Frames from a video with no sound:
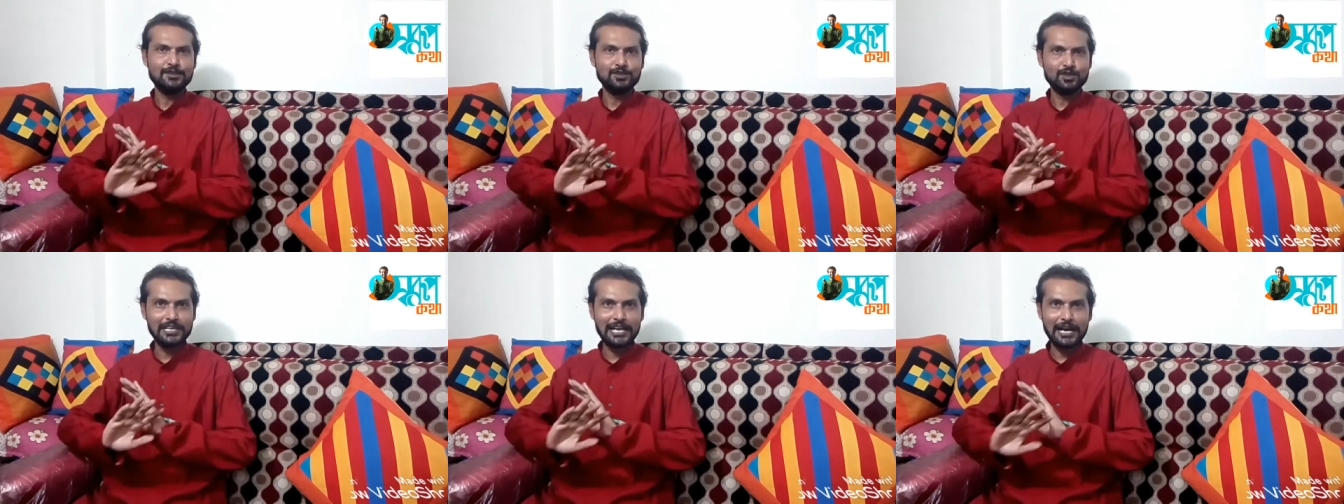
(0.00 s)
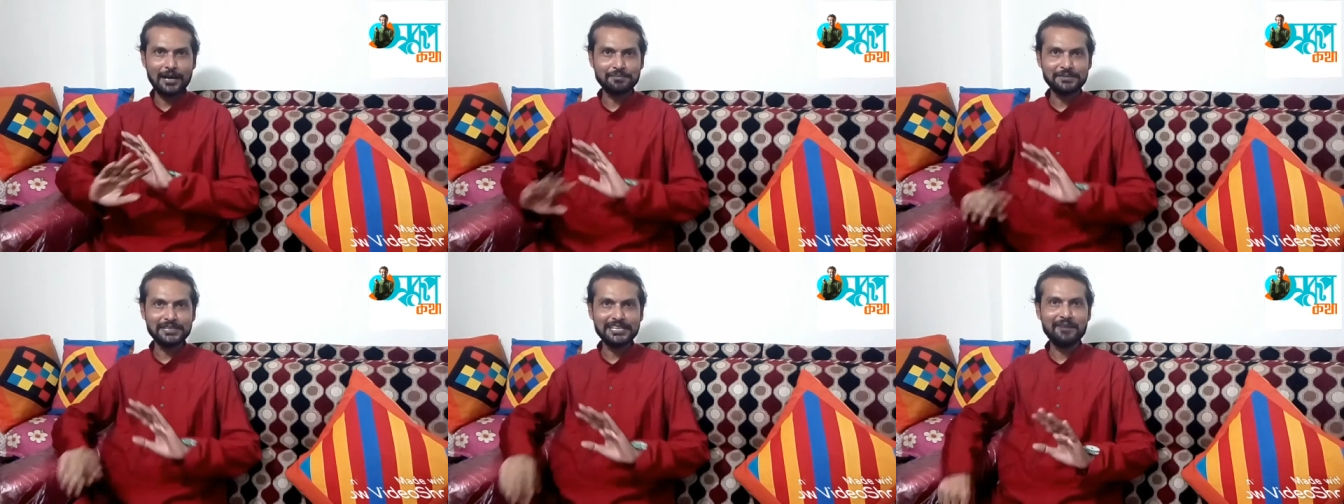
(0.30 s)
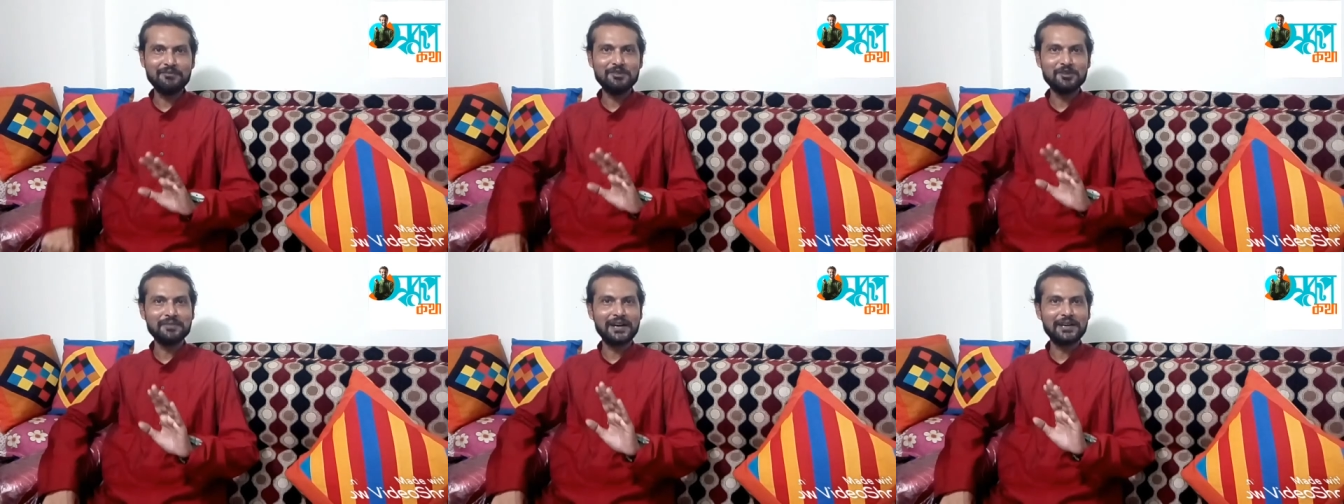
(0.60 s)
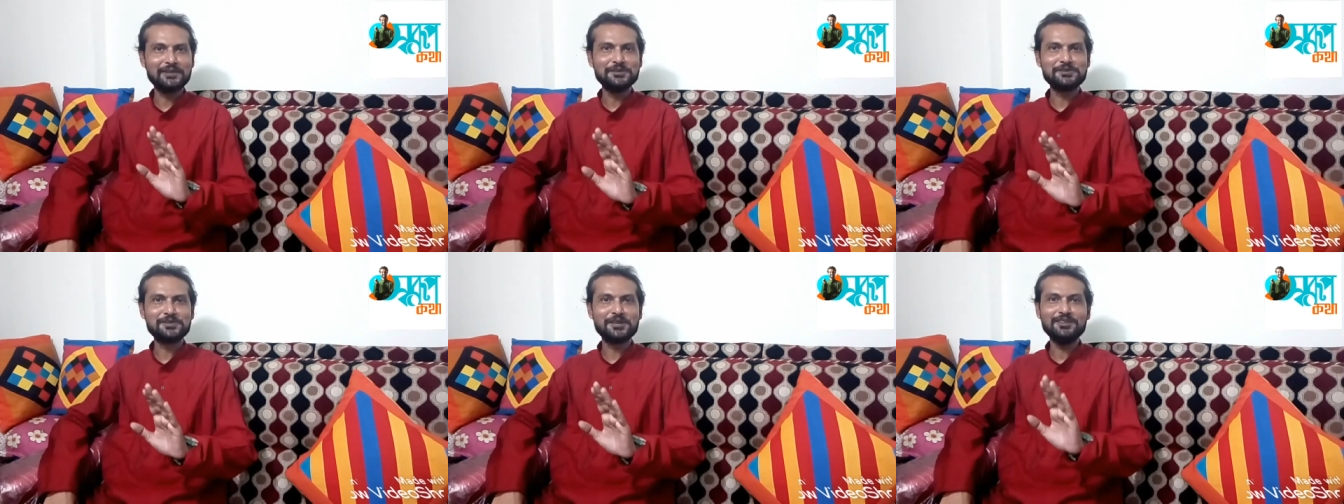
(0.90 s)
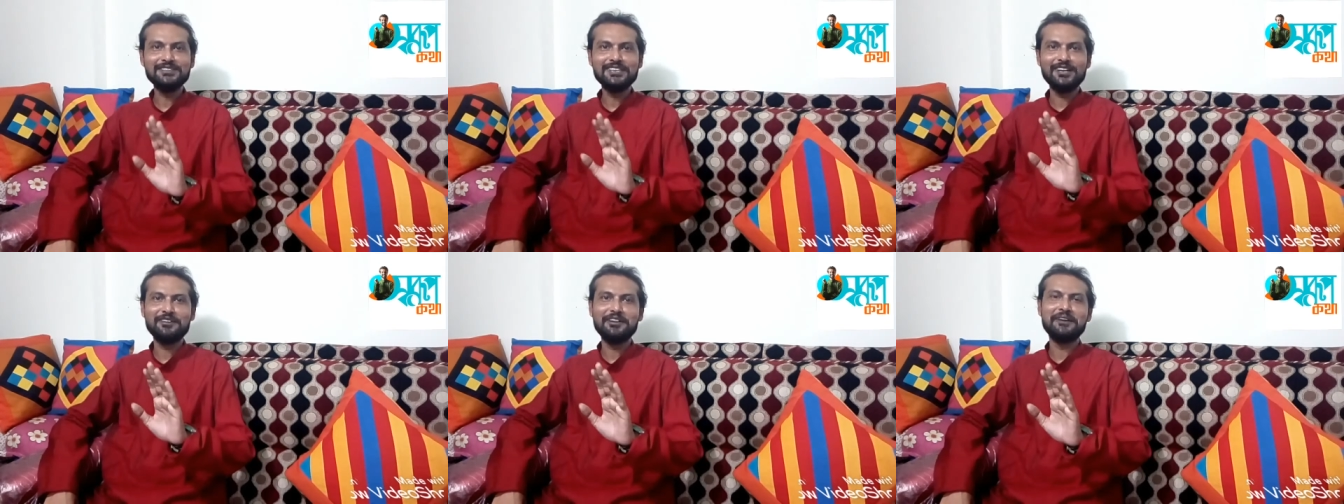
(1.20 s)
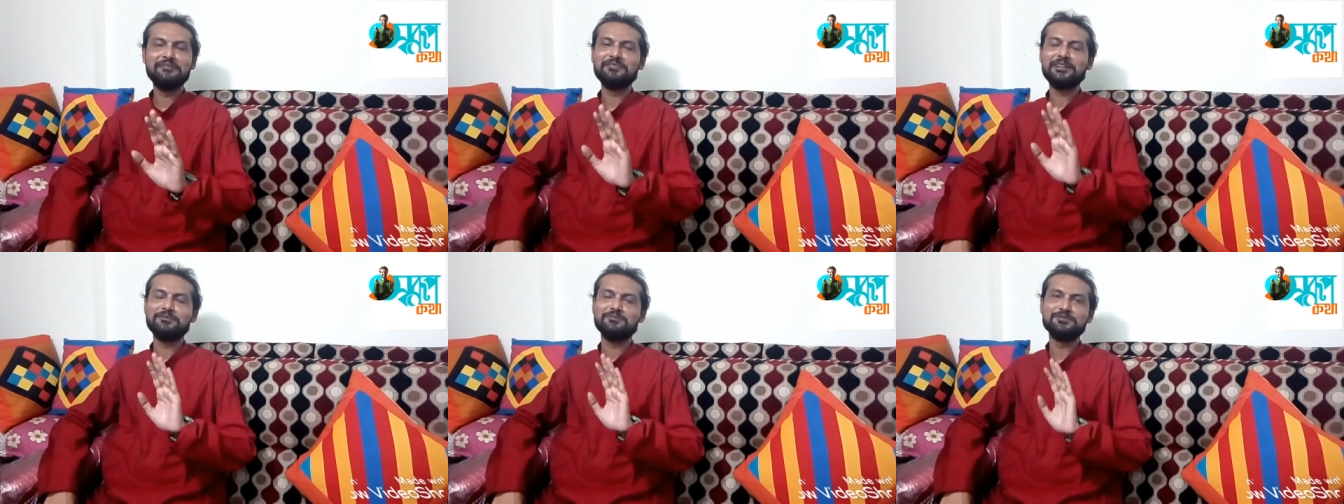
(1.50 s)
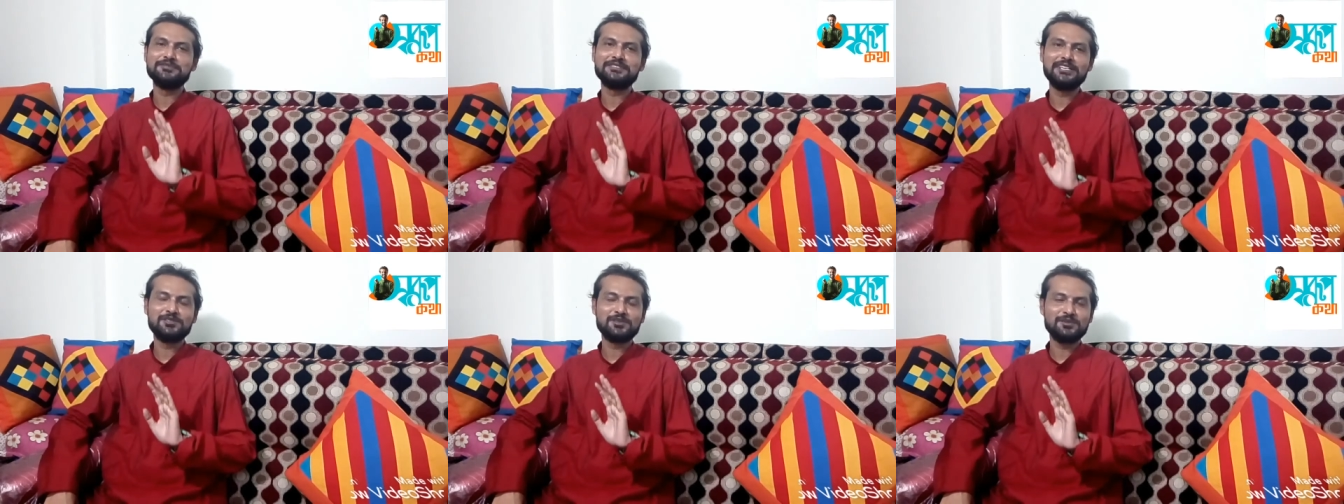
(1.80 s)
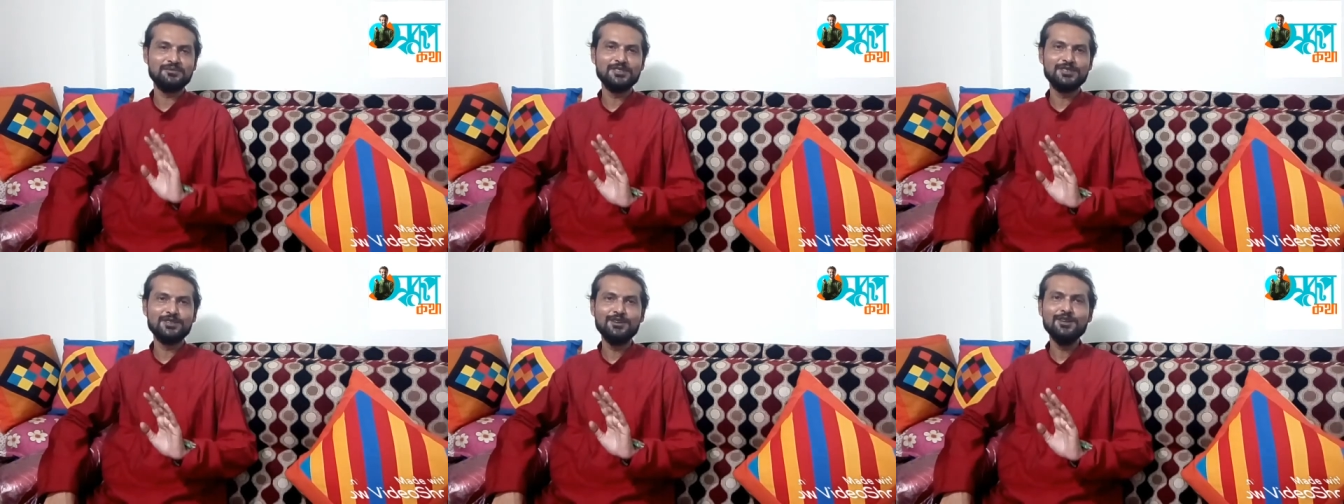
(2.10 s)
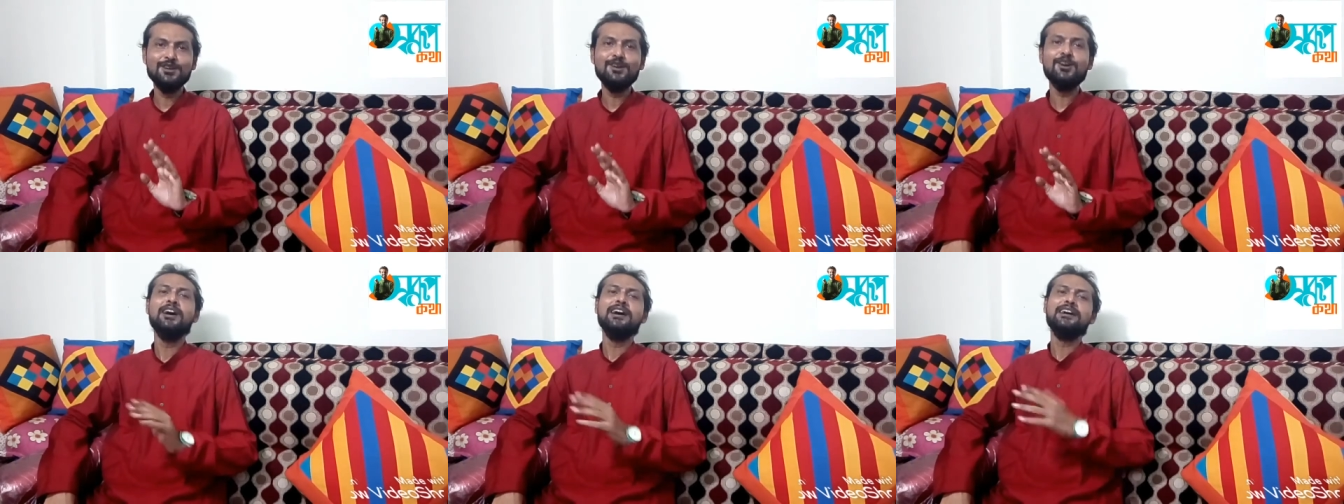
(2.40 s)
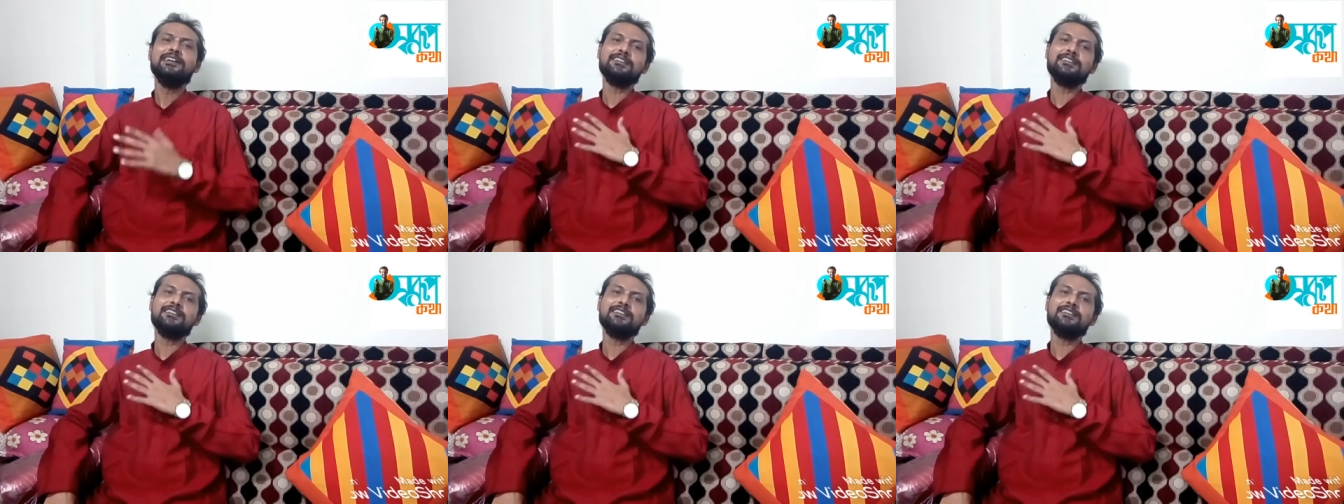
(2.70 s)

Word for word: যদি আপনি এমন মানুষ হন তাহলে আপনার বুঝতে সুবিধা হলো